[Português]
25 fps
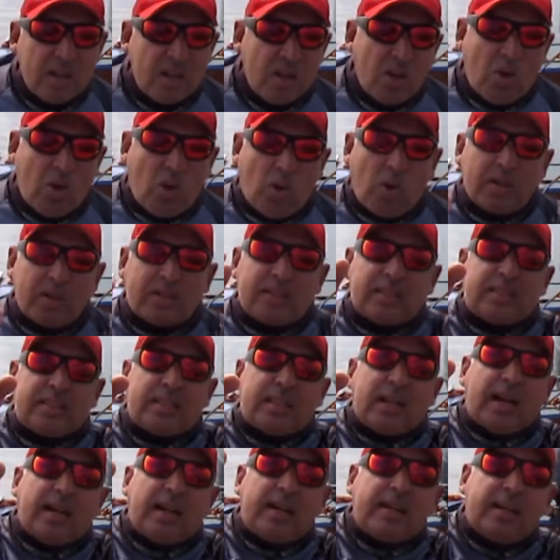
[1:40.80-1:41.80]

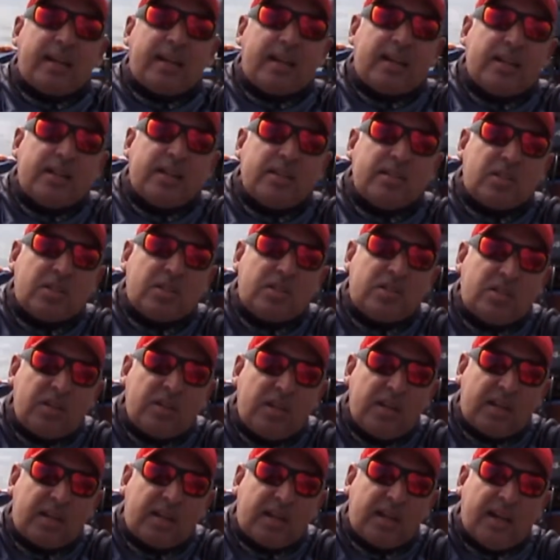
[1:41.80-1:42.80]
Outra grande
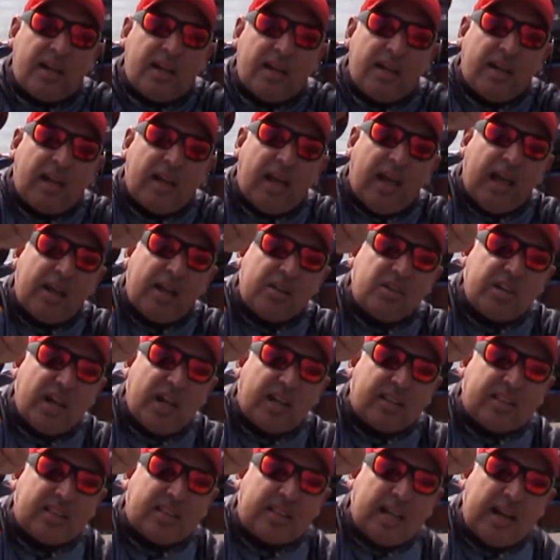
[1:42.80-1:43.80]
dica é dia
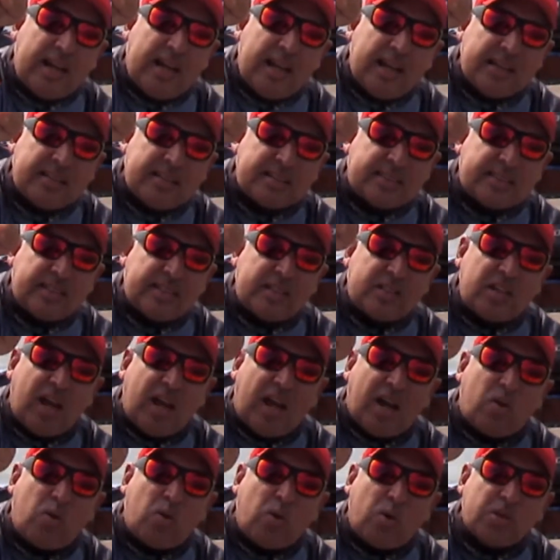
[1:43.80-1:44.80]
13 de
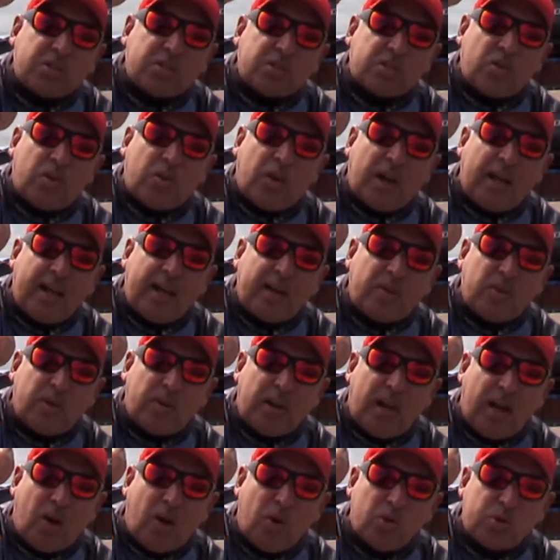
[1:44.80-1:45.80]
agosto lá no
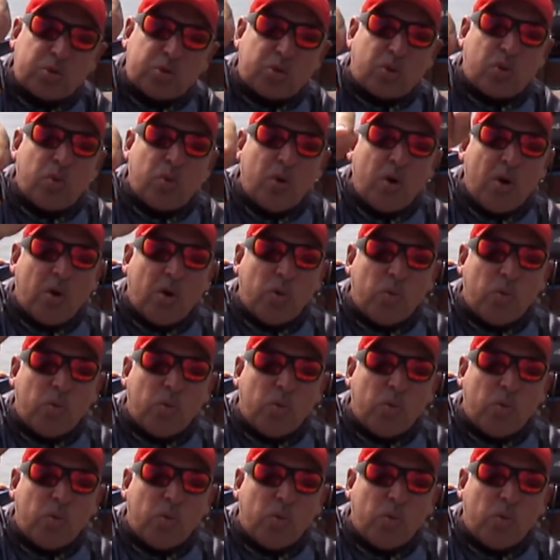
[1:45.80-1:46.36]
Náutico,